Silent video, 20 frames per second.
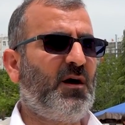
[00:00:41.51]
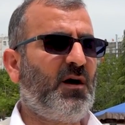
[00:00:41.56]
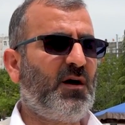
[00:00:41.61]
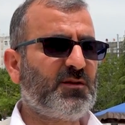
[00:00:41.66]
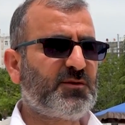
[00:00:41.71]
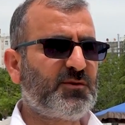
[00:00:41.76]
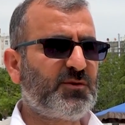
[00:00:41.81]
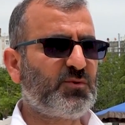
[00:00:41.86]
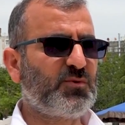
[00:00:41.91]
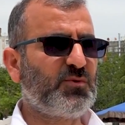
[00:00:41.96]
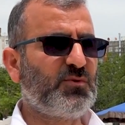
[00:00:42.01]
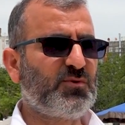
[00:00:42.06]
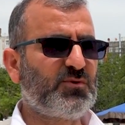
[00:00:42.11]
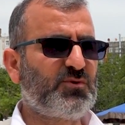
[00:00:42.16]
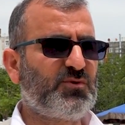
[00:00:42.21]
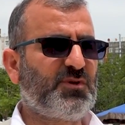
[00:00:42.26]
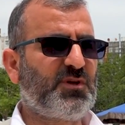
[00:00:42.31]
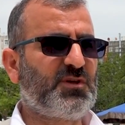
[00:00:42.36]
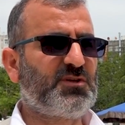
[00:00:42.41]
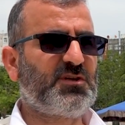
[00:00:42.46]
6
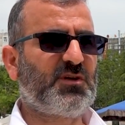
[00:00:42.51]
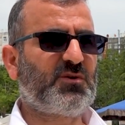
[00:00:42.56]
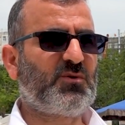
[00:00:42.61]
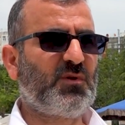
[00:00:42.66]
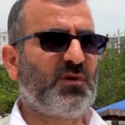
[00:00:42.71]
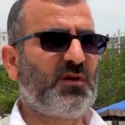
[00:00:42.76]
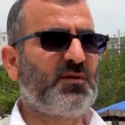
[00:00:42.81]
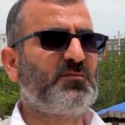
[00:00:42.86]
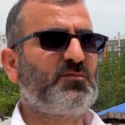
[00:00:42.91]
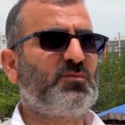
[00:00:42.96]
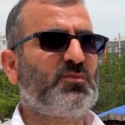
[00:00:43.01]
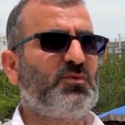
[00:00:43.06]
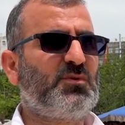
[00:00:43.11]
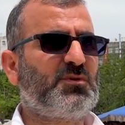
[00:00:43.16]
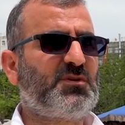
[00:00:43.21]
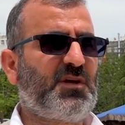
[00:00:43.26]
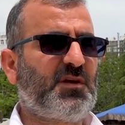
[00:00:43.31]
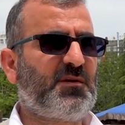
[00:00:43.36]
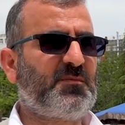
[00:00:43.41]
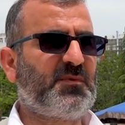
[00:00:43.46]
günlük sürecek olan
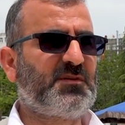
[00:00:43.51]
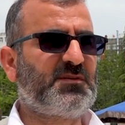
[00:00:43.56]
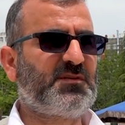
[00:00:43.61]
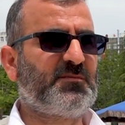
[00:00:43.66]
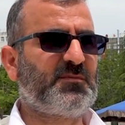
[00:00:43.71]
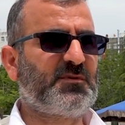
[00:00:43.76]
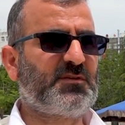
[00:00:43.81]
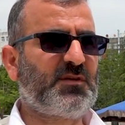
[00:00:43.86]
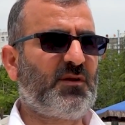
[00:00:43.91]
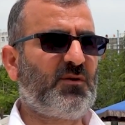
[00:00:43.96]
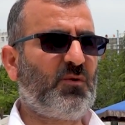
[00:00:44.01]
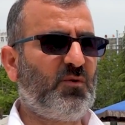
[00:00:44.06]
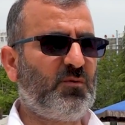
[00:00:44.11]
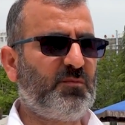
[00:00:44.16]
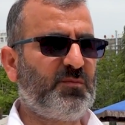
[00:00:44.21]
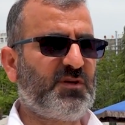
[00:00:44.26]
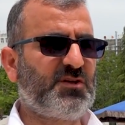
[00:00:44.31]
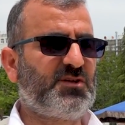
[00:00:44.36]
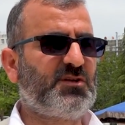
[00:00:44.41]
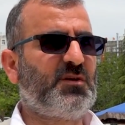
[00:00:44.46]
bu kermesimizde
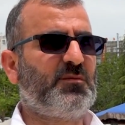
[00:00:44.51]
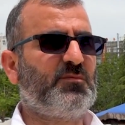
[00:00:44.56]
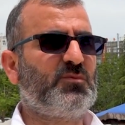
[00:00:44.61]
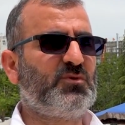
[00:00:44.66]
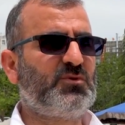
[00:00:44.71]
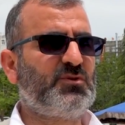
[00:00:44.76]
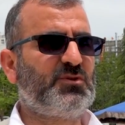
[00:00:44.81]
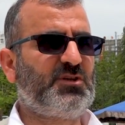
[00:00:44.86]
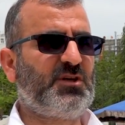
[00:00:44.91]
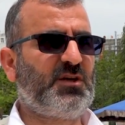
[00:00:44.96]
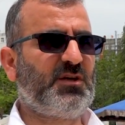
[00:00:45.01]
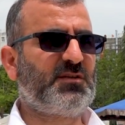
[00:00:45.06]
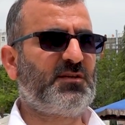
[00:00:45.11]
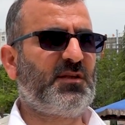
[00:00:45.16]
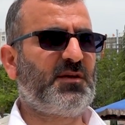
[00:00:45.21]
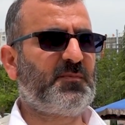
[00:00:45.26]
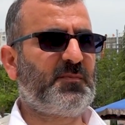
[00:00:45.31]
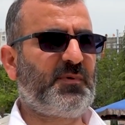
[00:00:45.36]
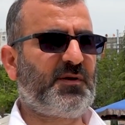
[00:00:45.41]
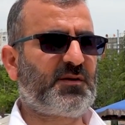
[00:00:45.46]
15 Temmuz Şehitler